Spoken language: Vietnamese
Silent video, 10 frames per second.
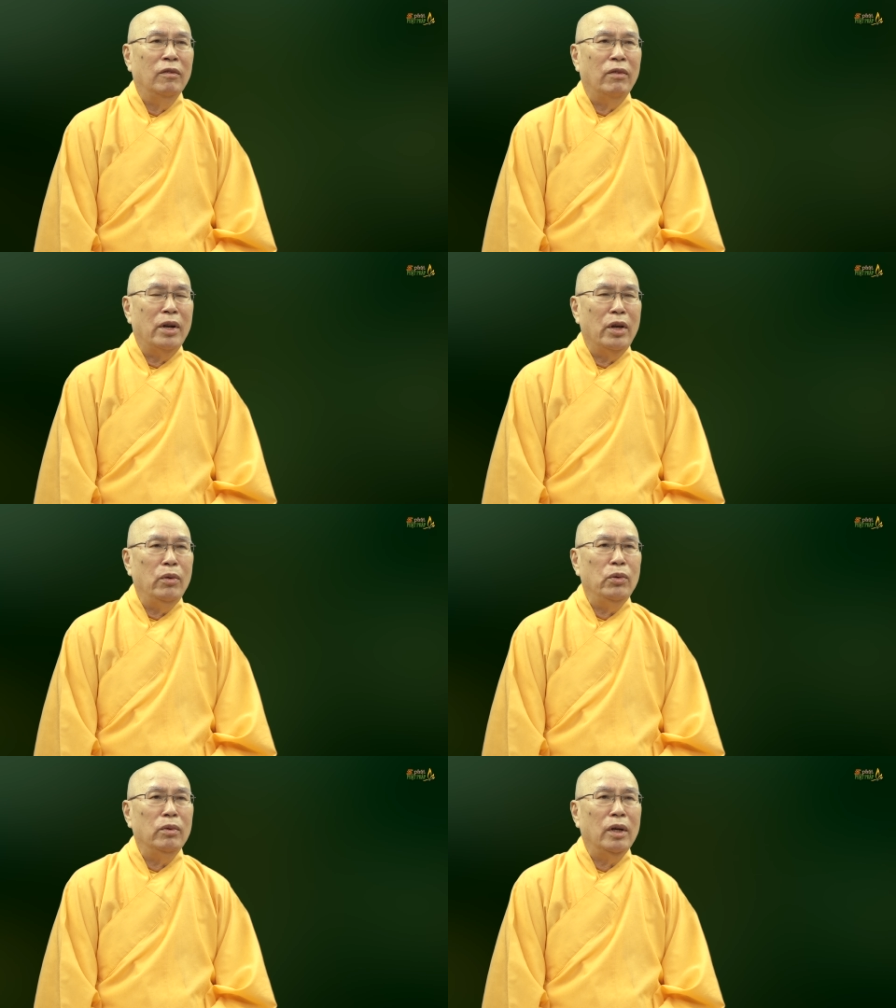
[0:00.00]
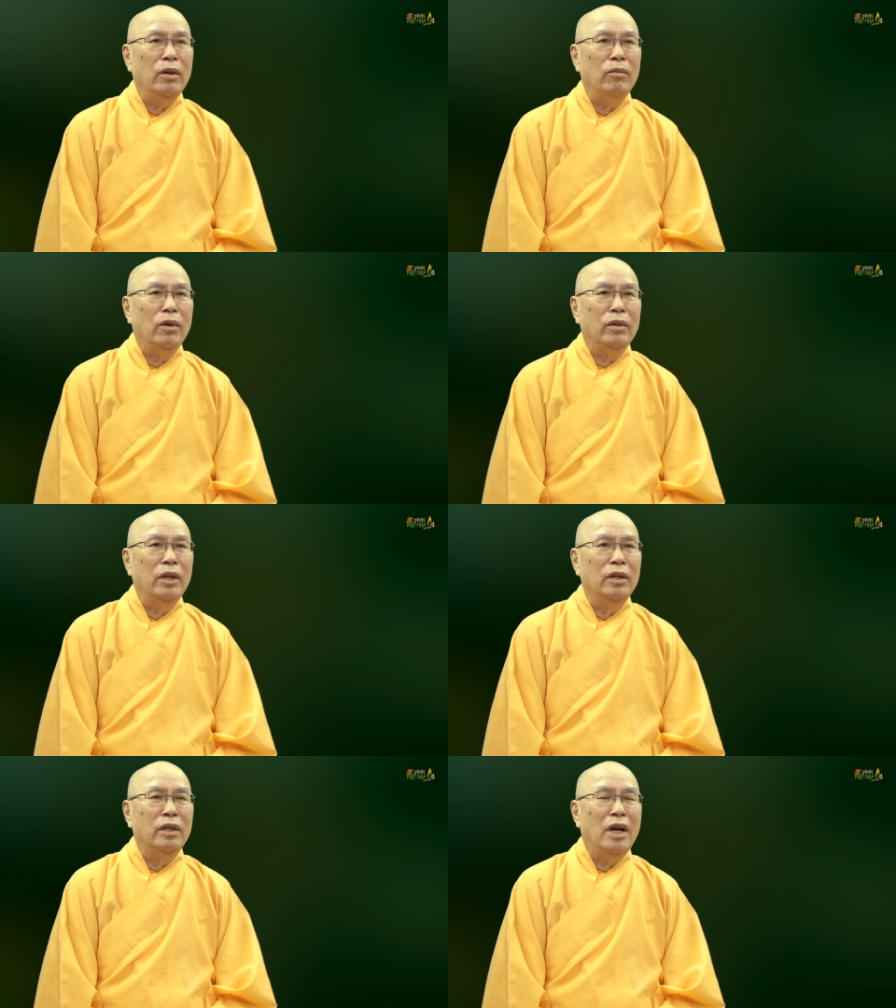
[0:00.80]
Và nếu chúng ta không có
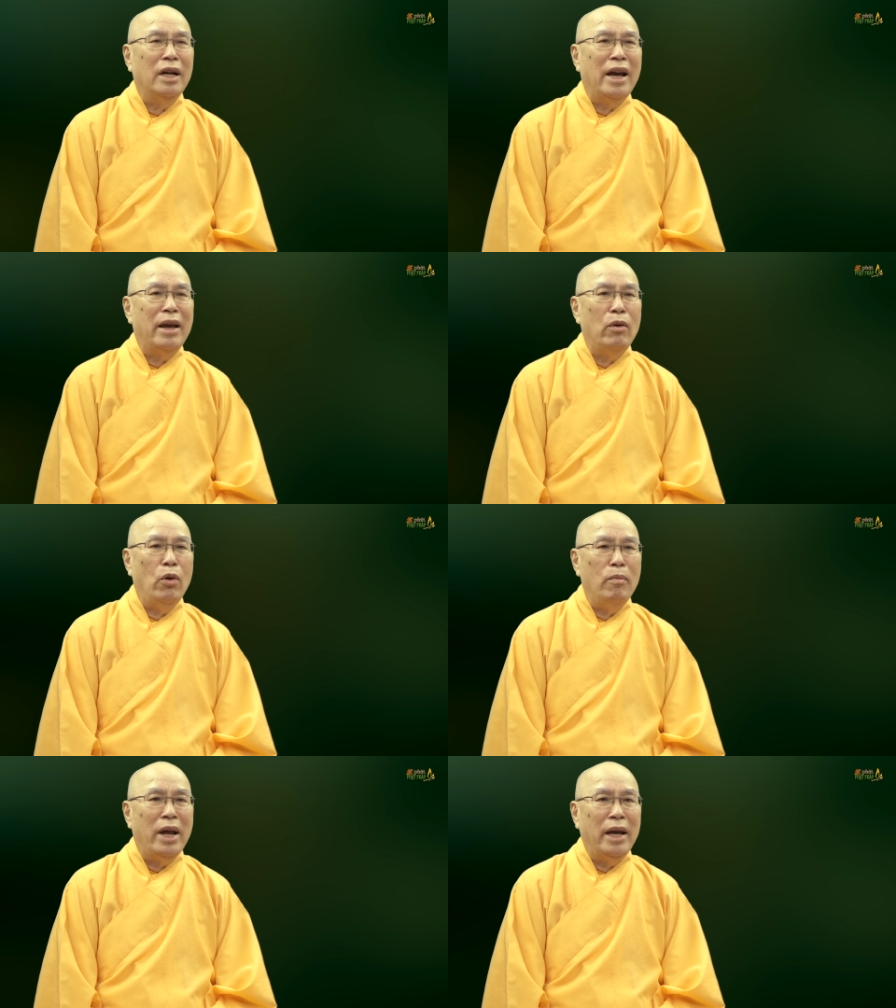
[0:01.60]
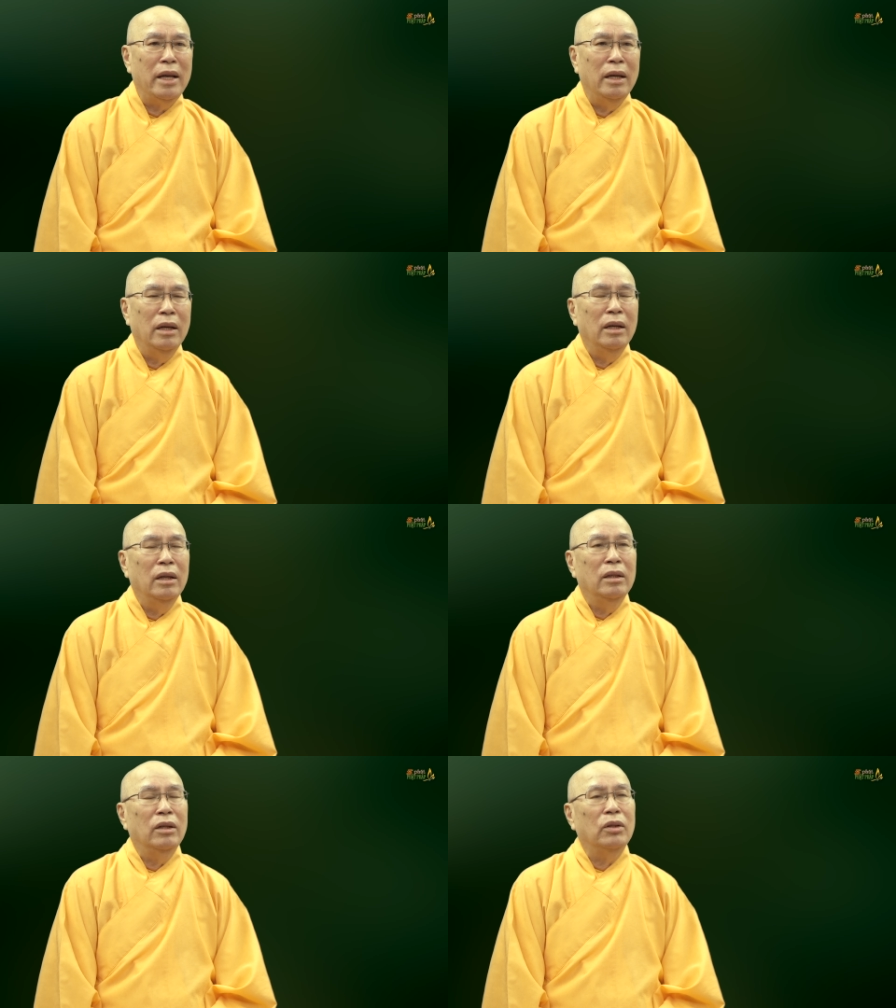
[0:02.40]
tự thân ngày hôm nay,
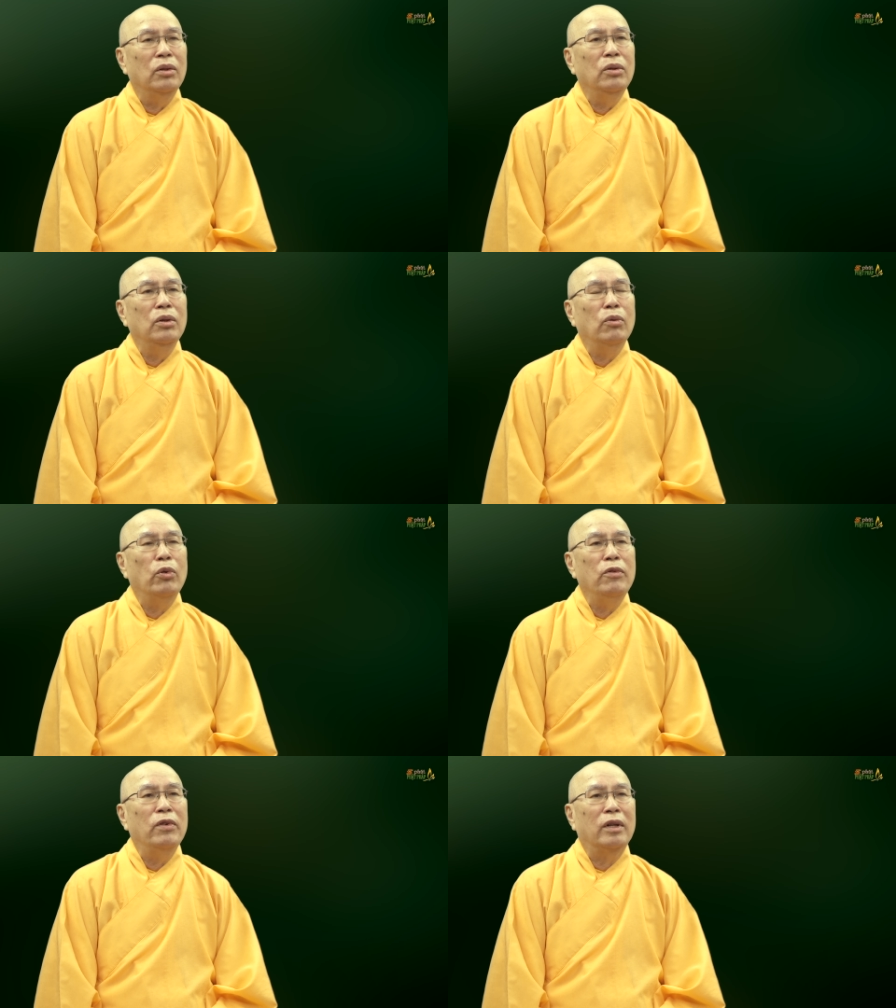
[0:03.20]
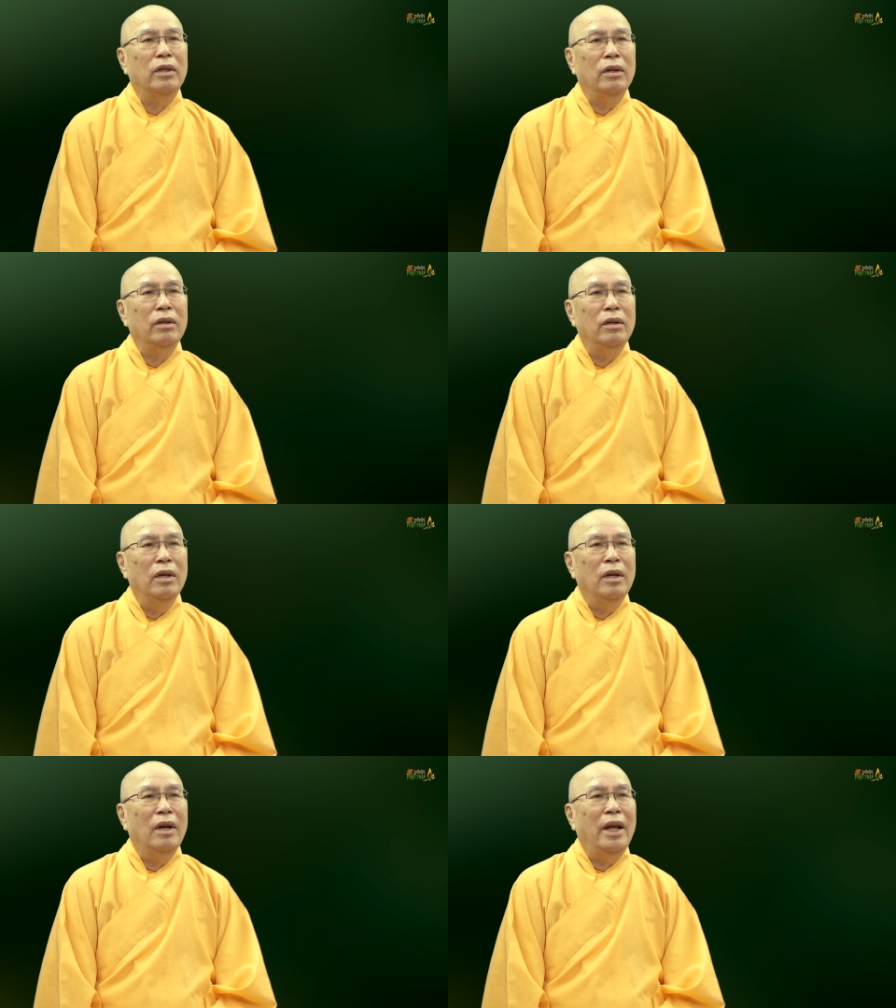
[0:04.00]
thì thưa quý Phật tử,
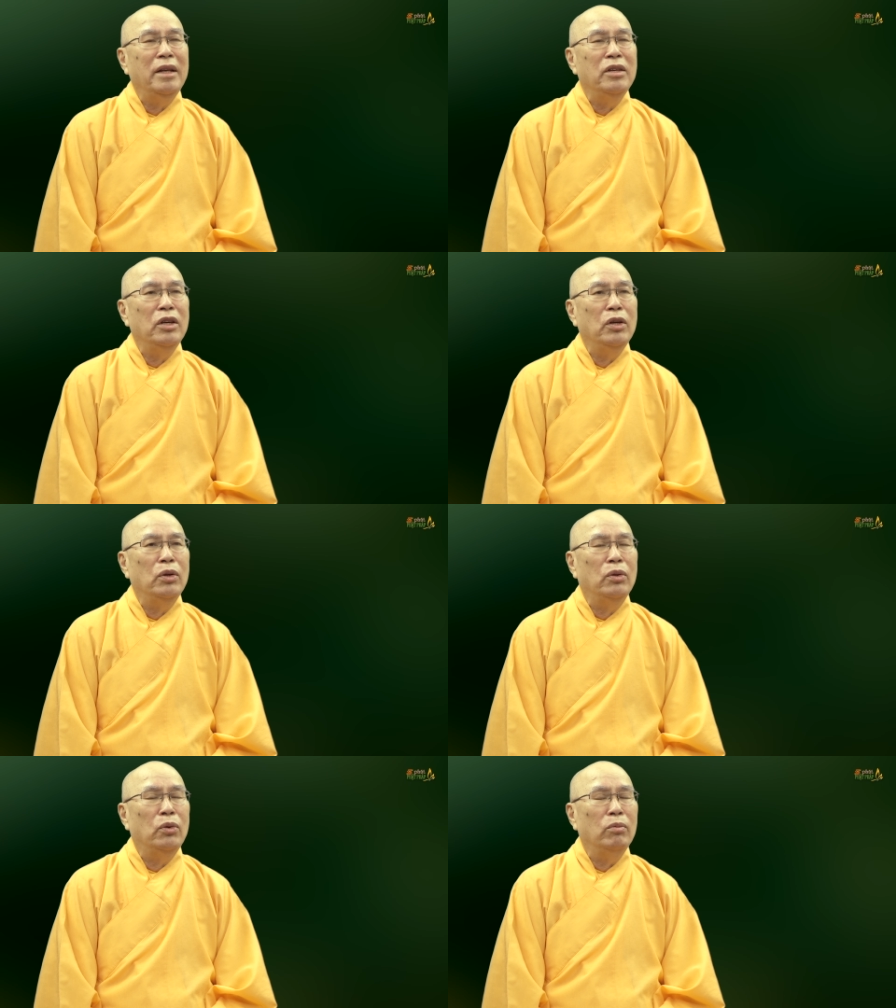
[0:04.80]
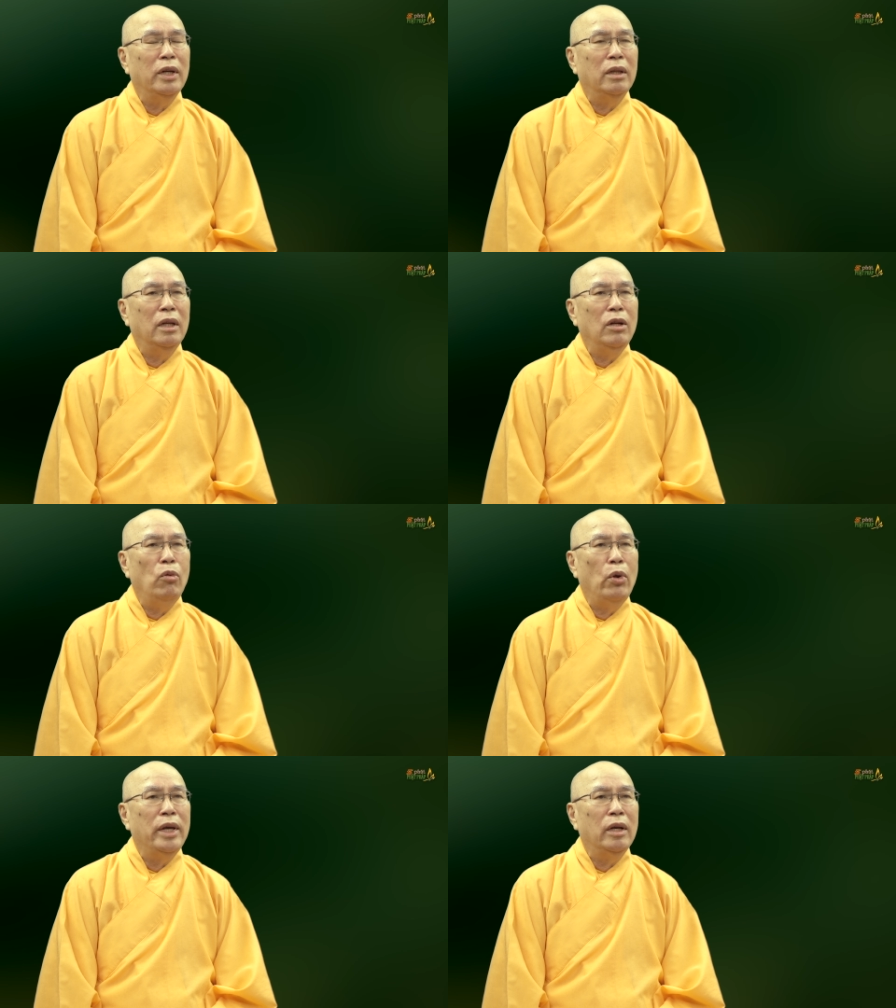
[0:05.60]
lấy gì chúng ta tích
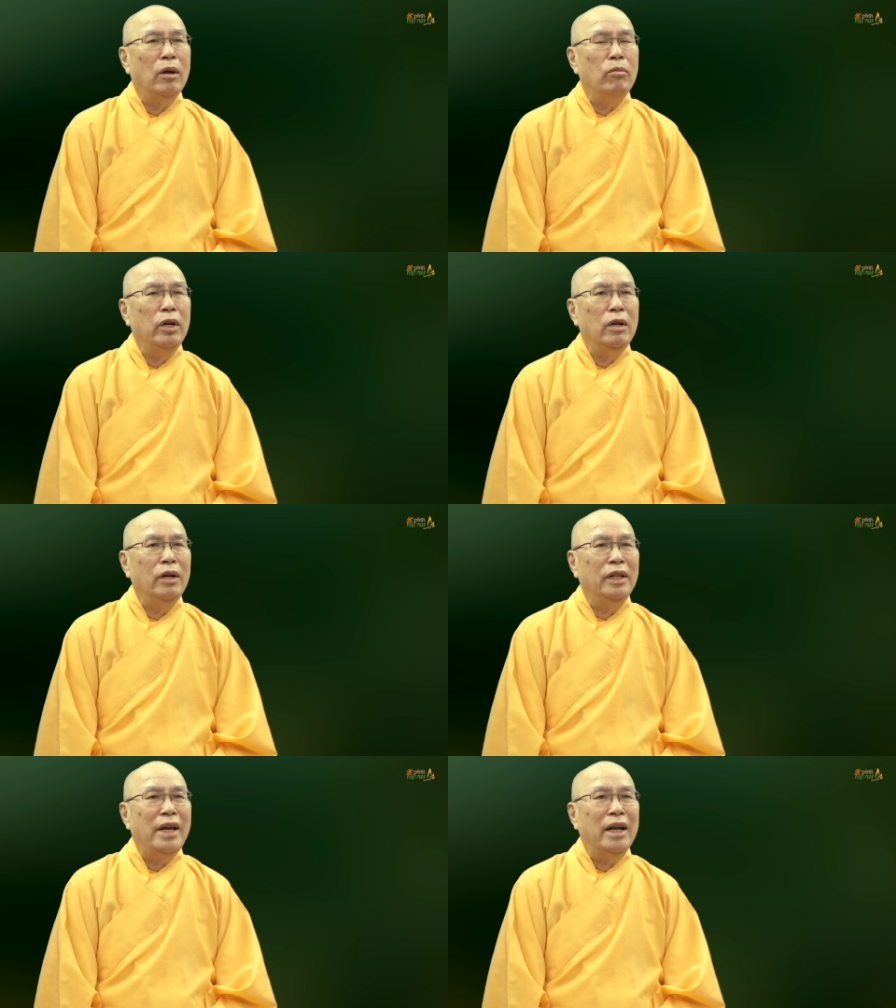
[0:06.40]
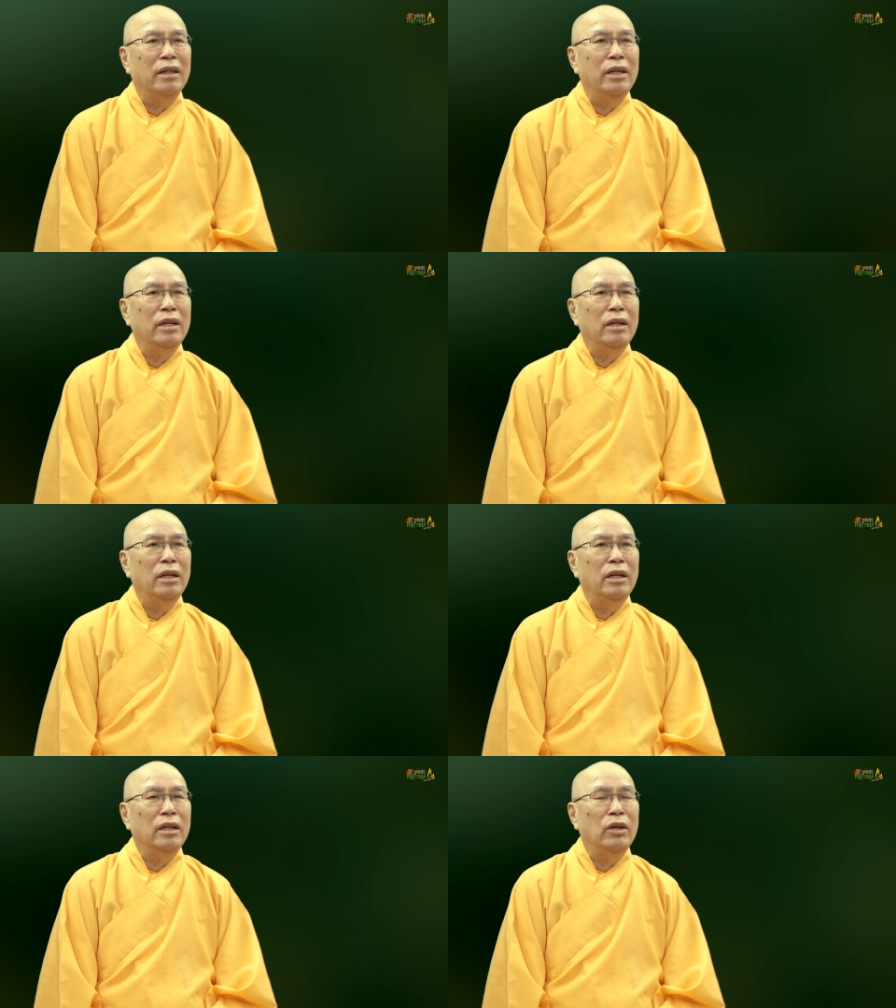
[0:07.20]
lũy công đức để thăng tiến
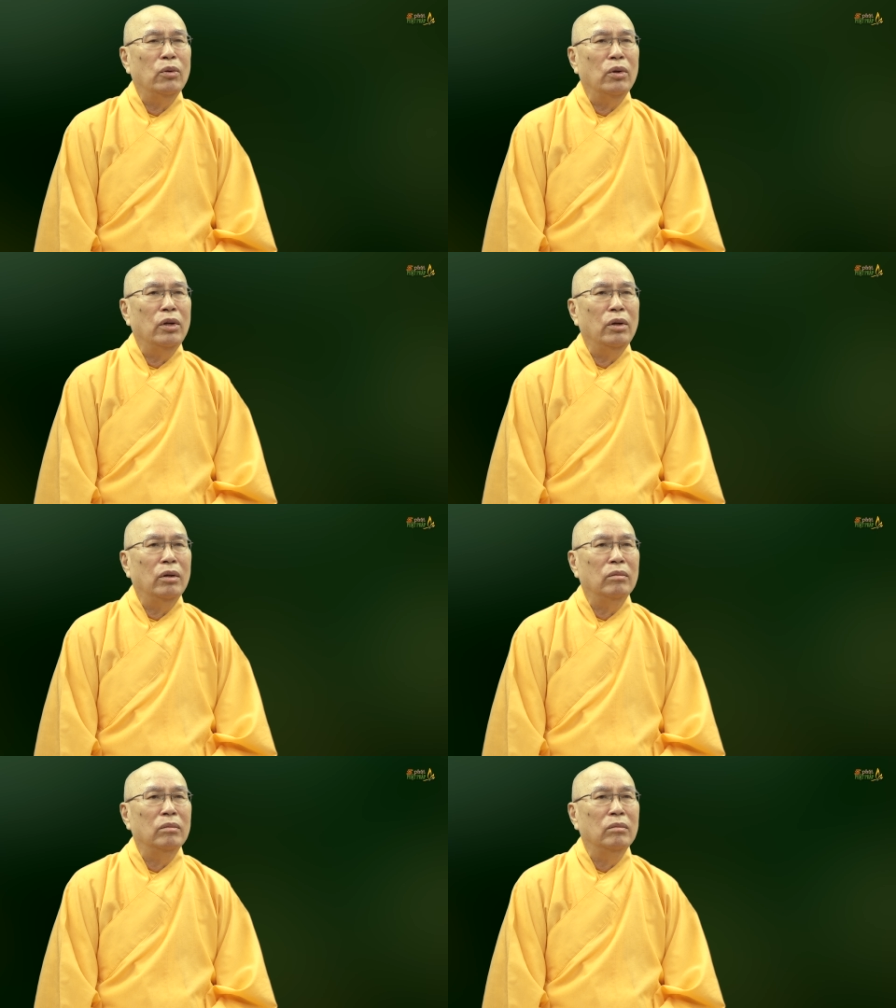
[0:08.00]
trên cái con đường